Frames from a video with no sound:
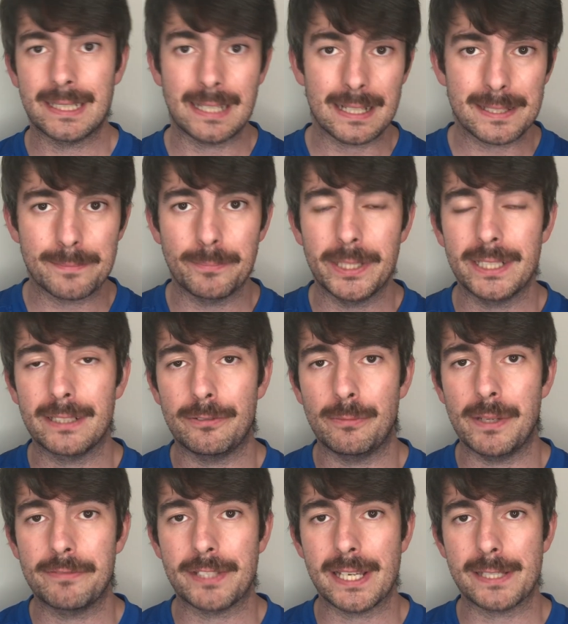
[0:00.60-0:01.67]
Carsten Pilger
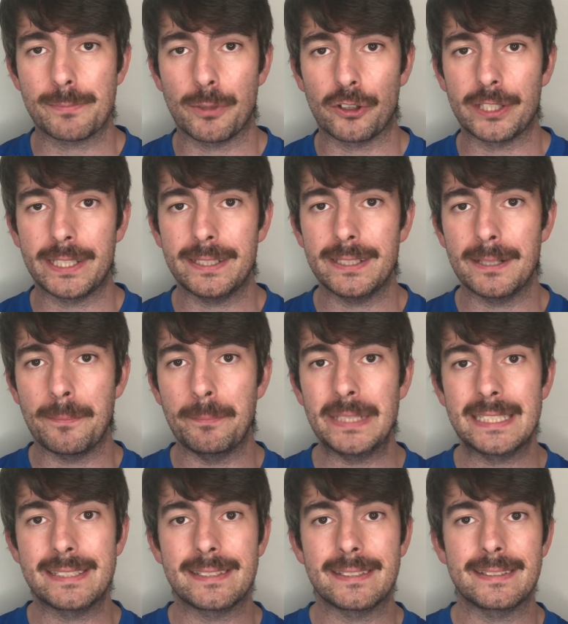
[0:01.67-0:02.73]
vom FCS-Blog hier
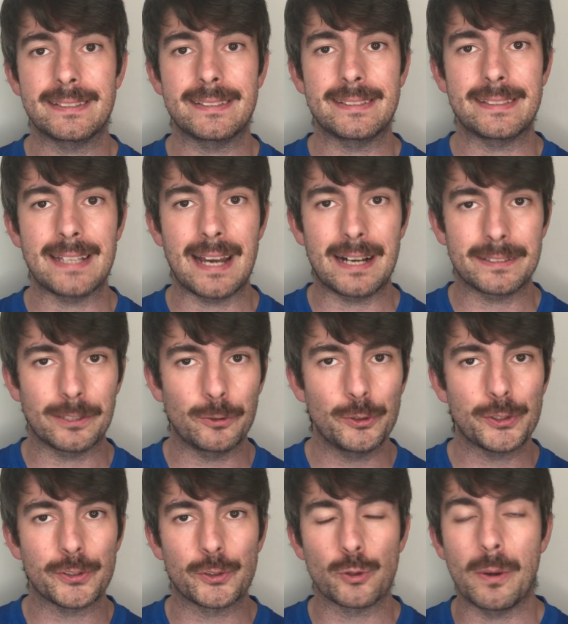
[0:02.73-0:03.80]
mit der
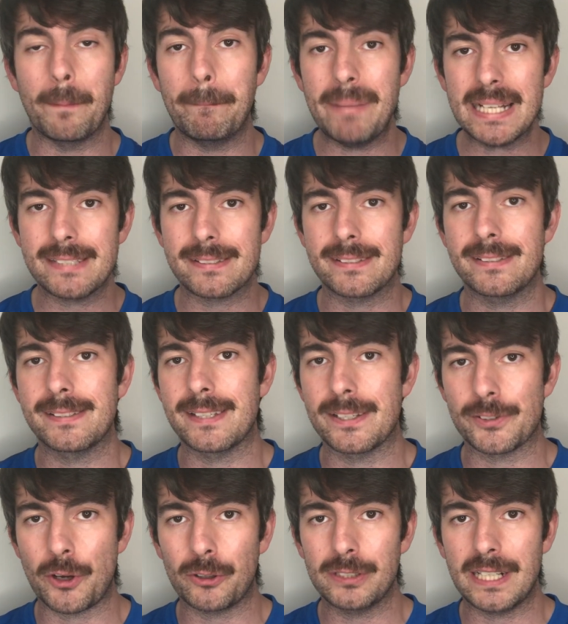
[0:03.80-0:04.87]
Analyse zur besten
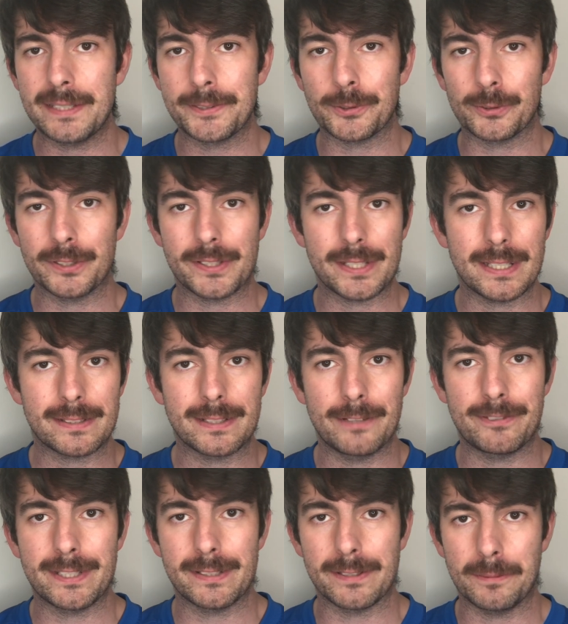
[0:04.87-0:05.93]
Saisonleistung des ersten
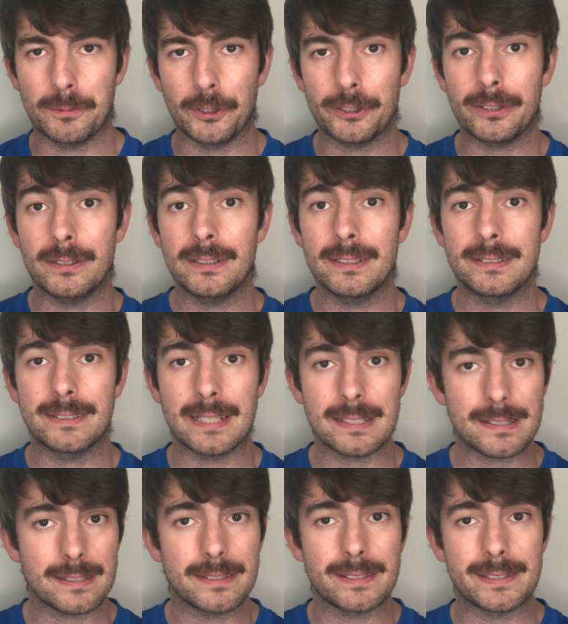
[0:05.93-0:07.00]
FC Saarbrücken.
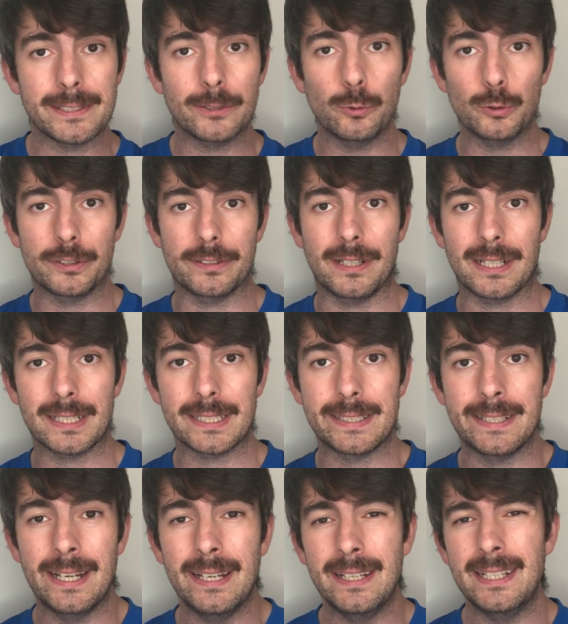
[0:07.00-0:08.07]
Das ist die gute Nachricht.
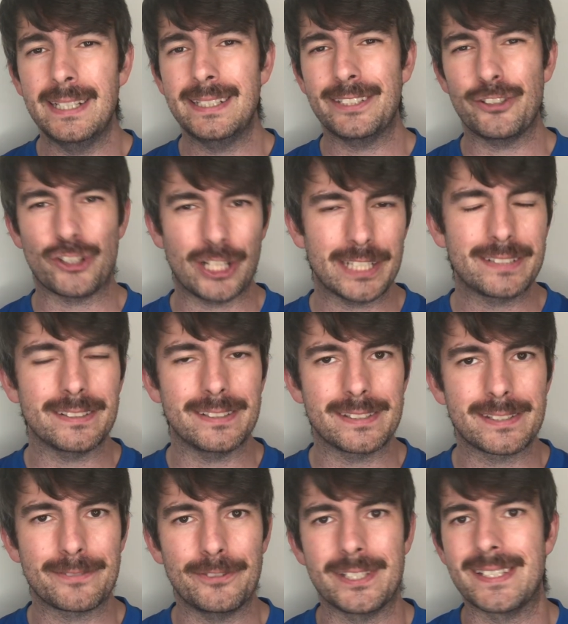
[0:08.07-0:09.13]
Die schlechte
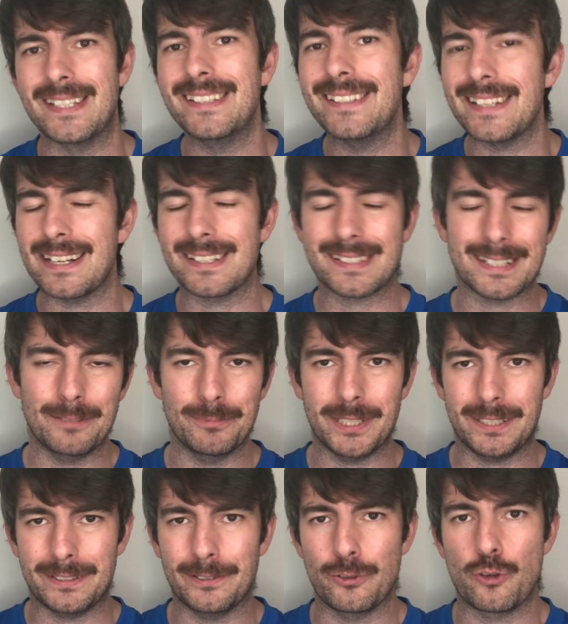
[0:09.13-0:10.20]
ist, wir sind erst am
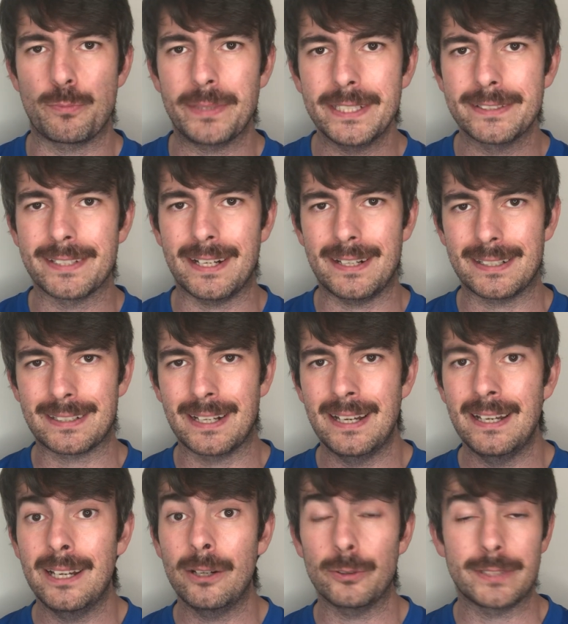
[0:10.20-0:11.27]
dritten Spieltag
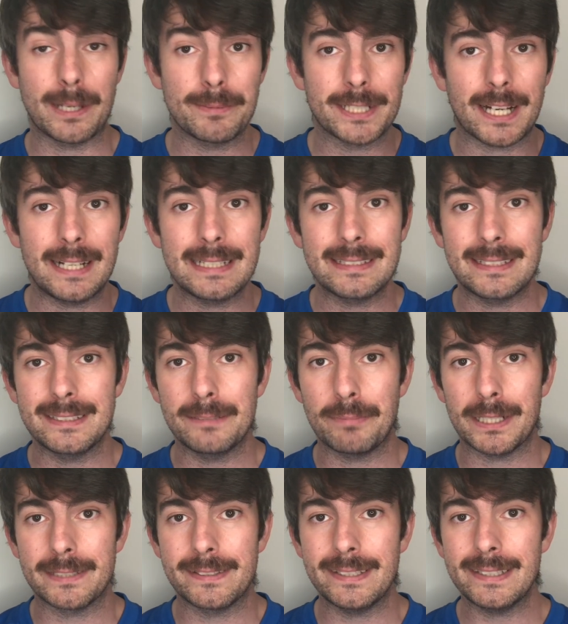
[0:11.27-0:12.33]
und damit rein in die
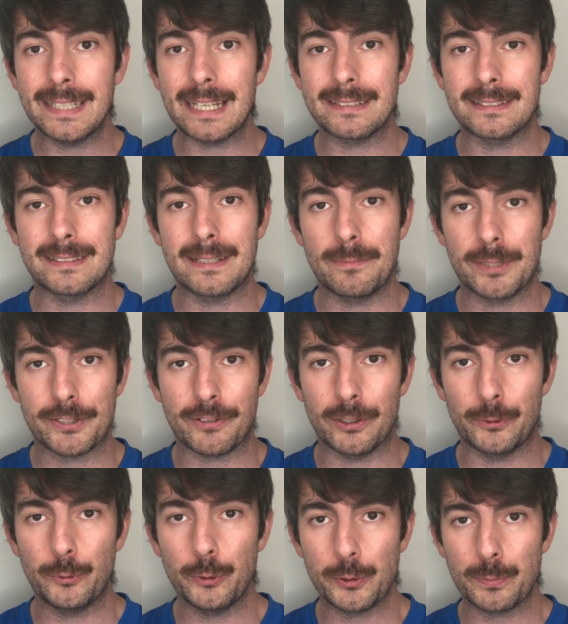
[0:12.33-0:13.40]
Partie gegen den
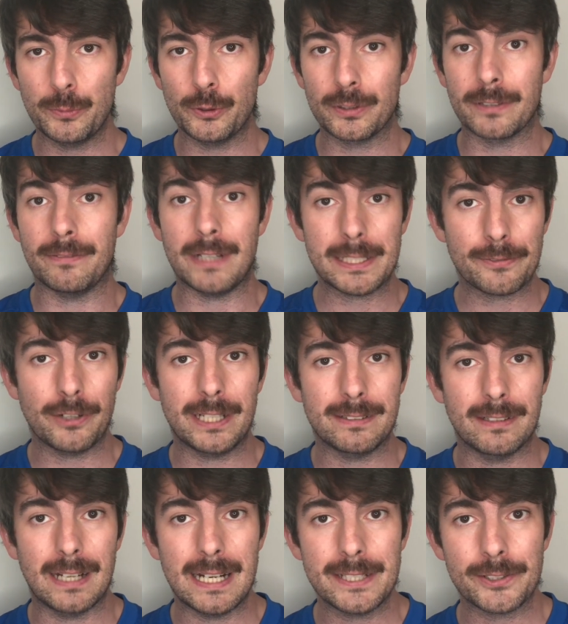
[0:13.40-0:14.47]
MSV Duisburg. Was für eine
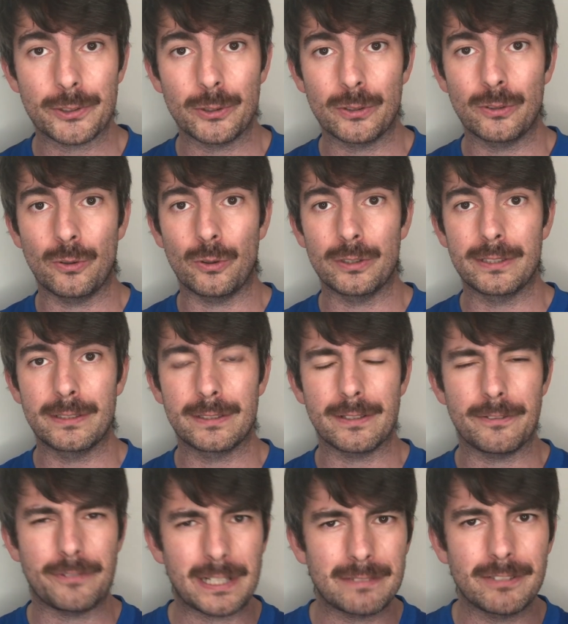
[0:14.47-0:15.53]
Leistung und
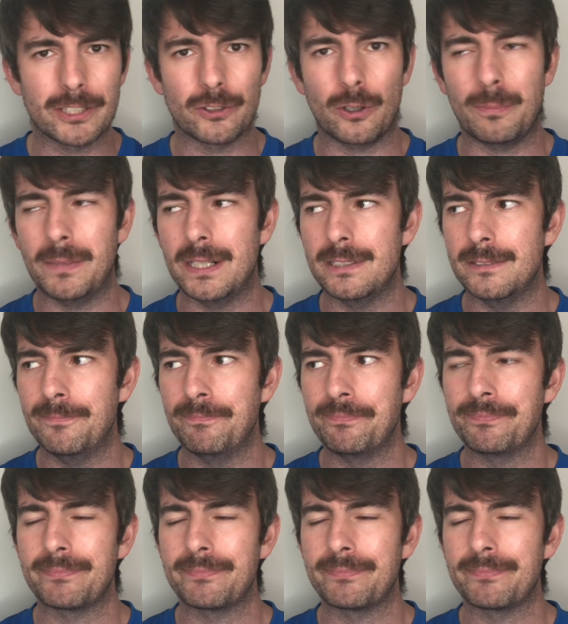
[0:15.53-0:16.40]
fangen wir doch mal